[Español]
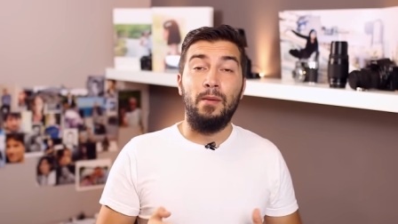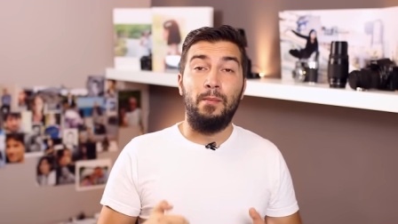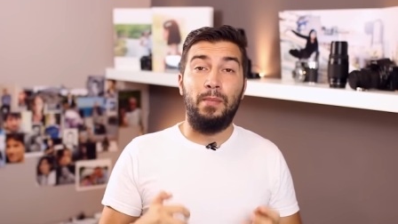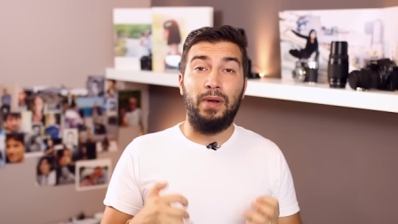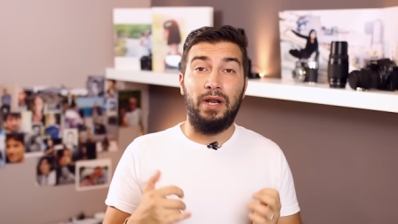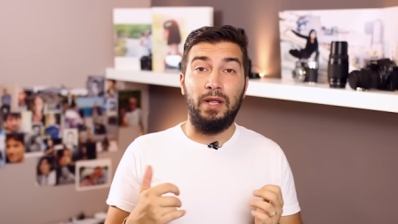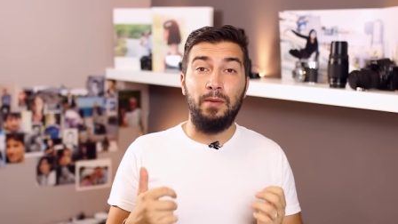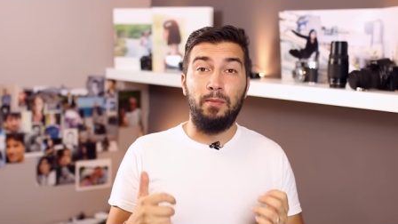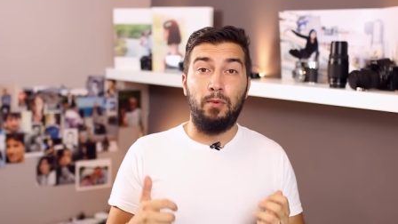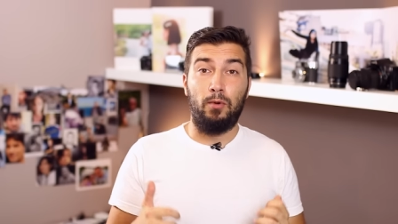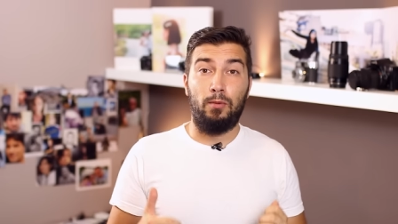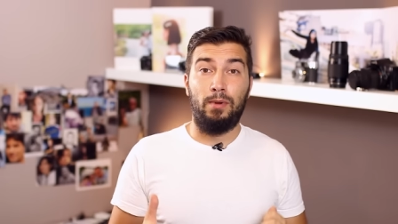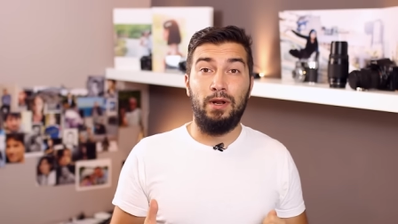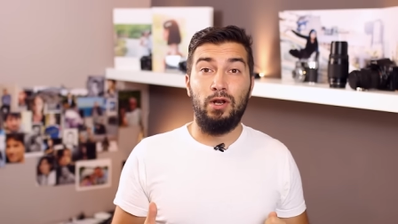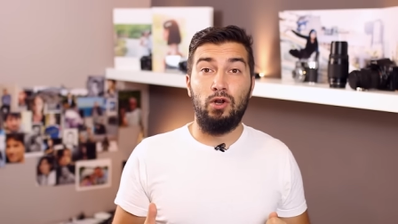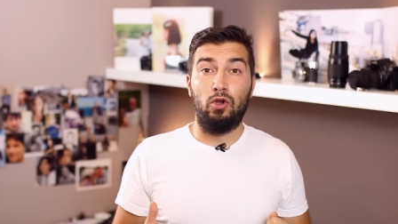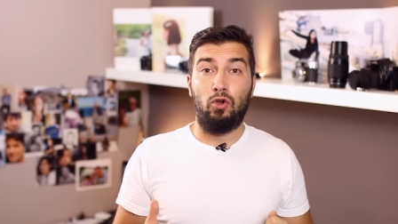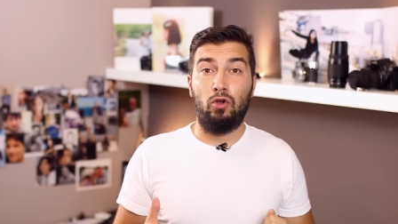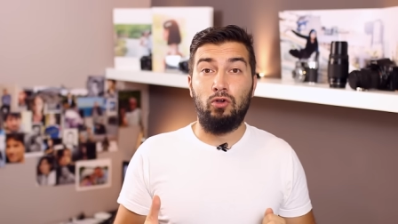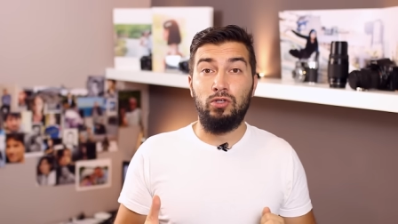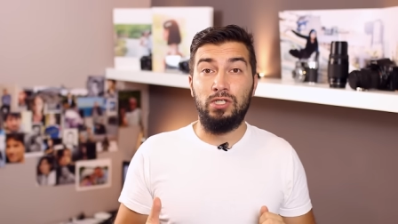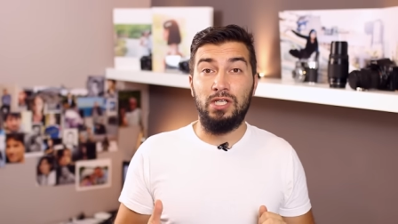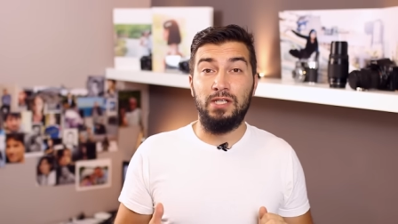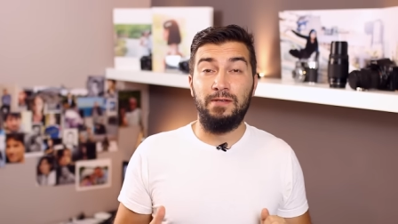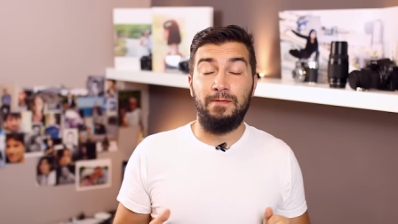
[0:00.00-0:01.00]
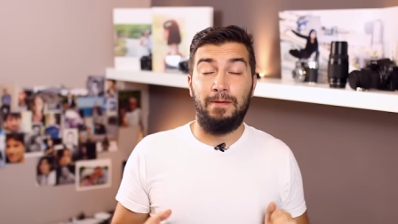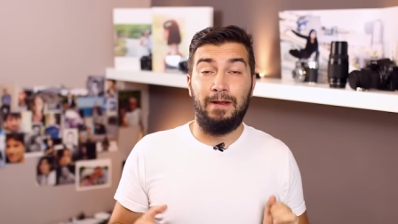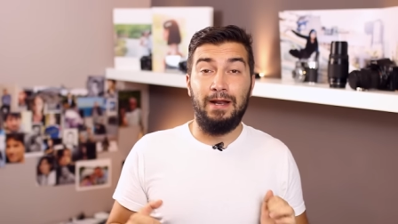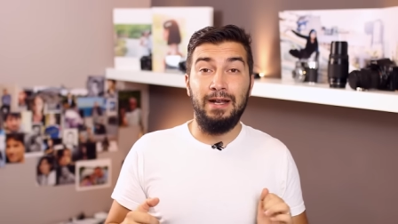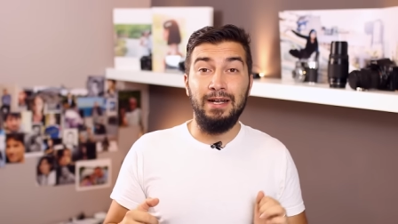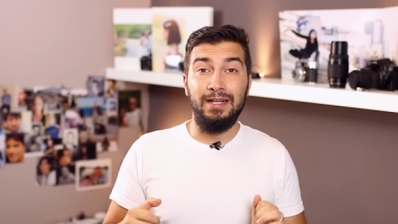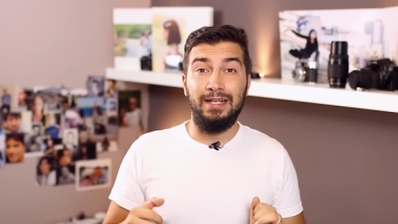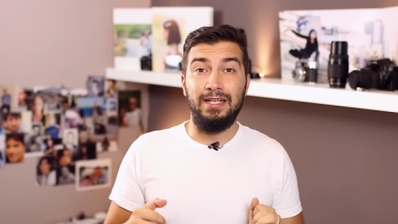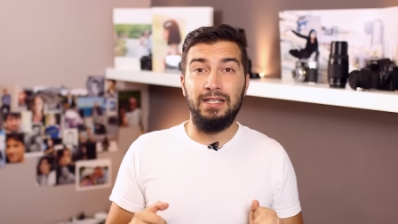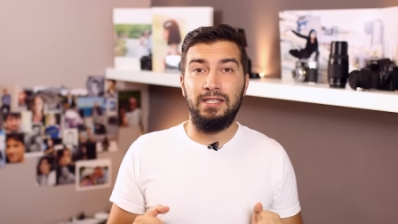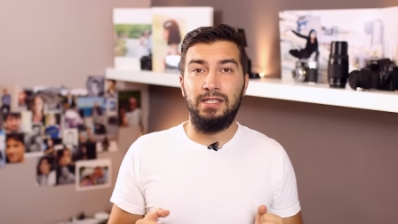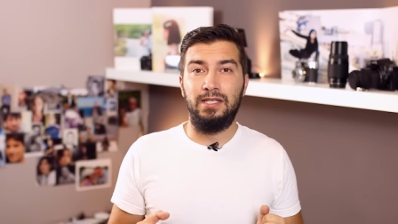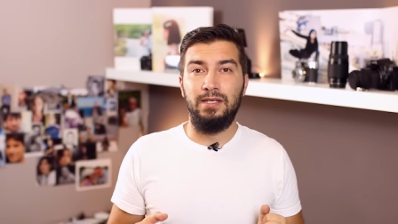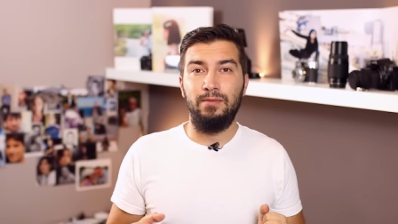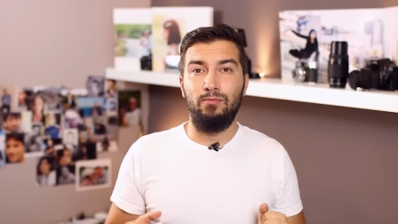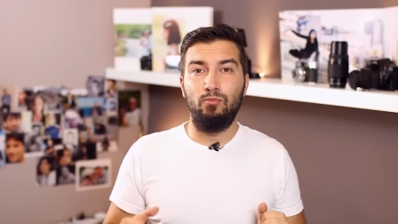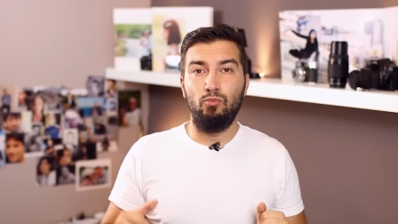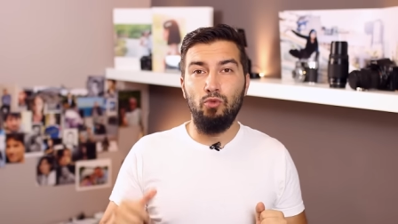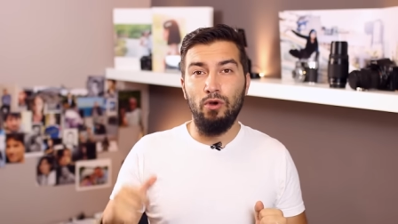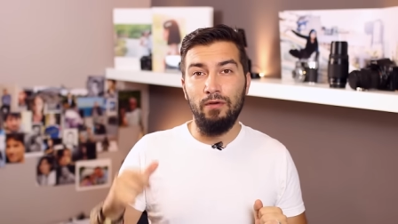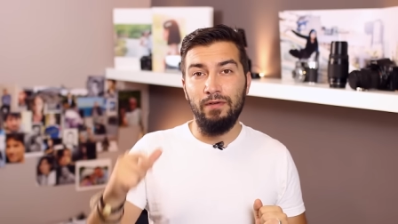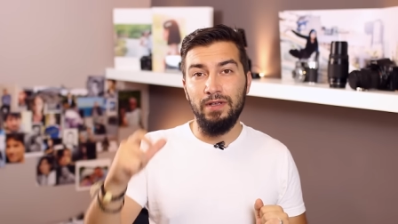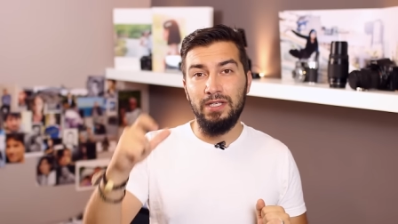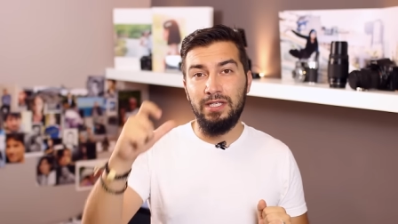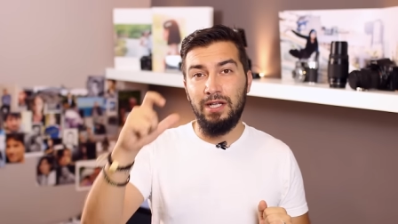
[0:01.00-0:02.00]
para ir probando cosas verán que si
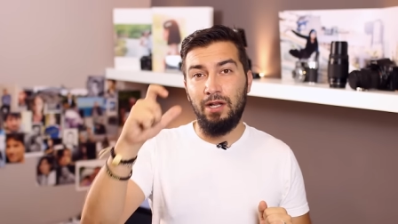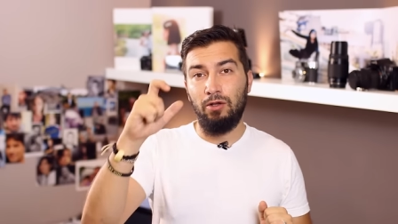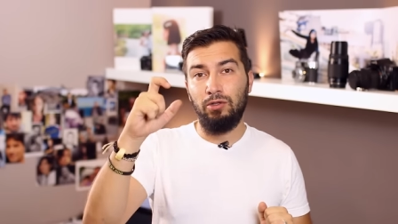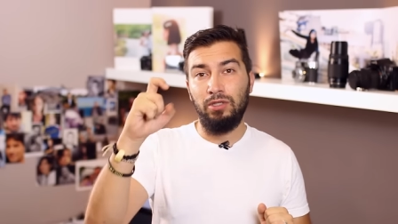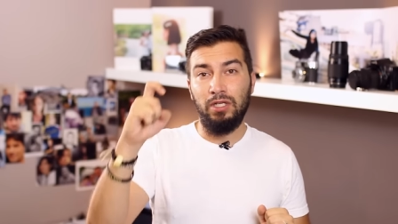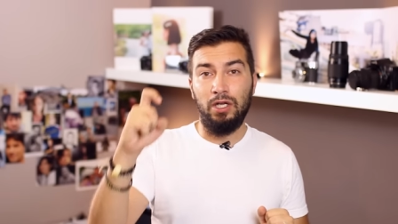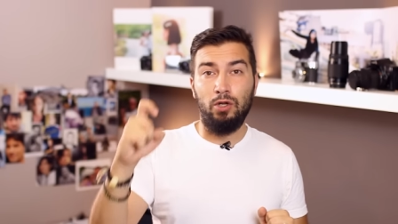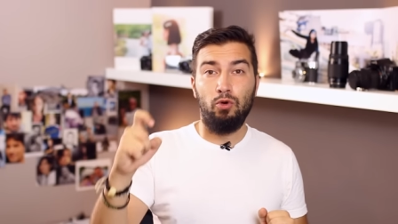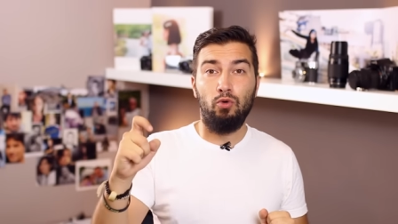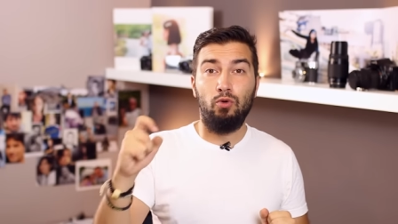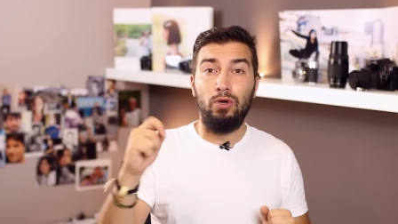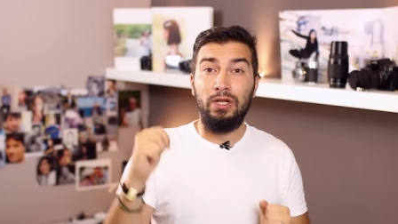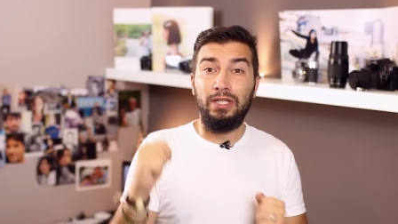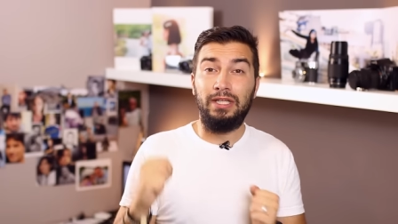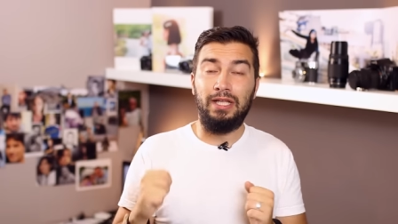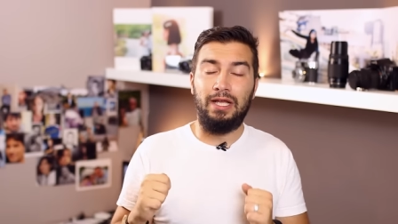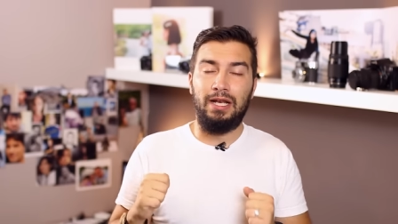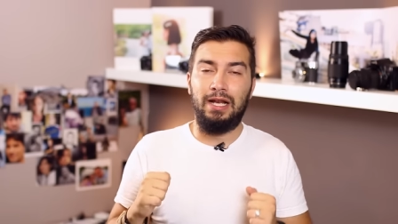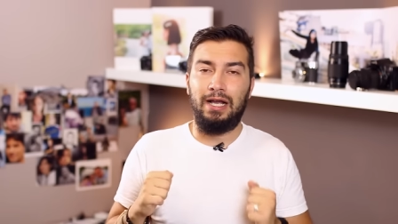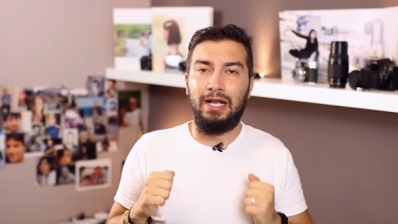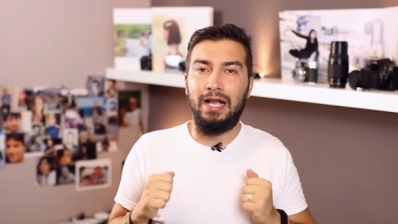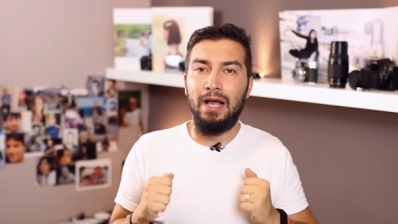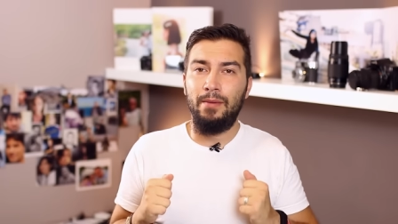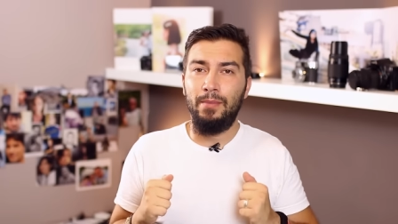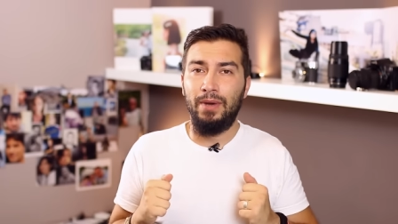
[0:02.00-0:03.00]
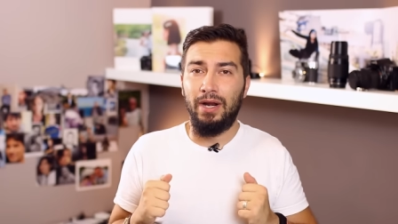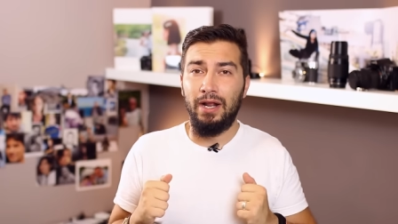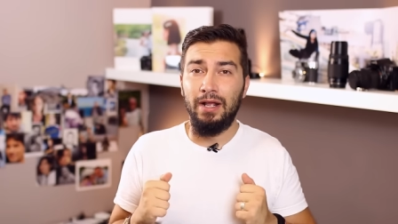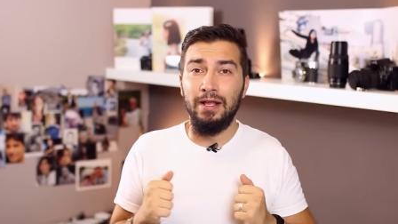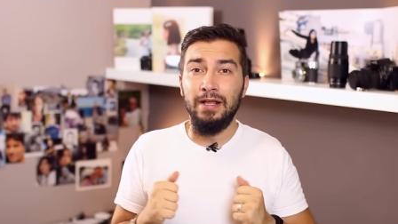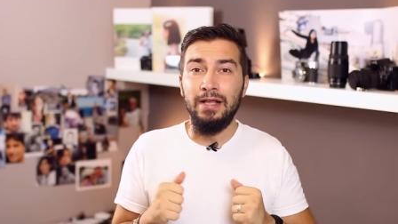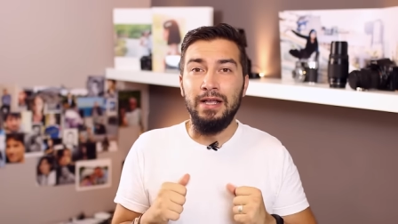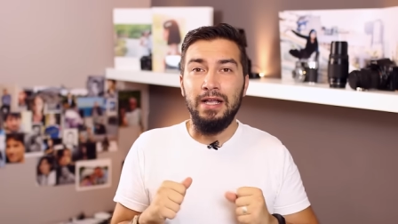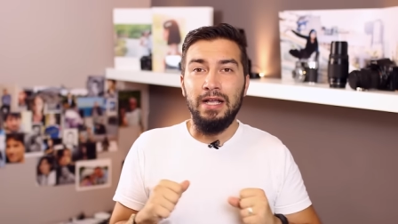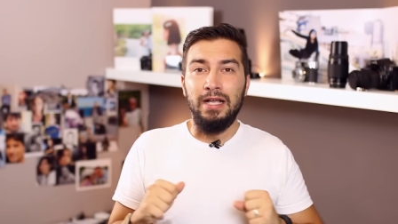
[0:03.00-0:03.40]
mueves la otra ruleta de la cámara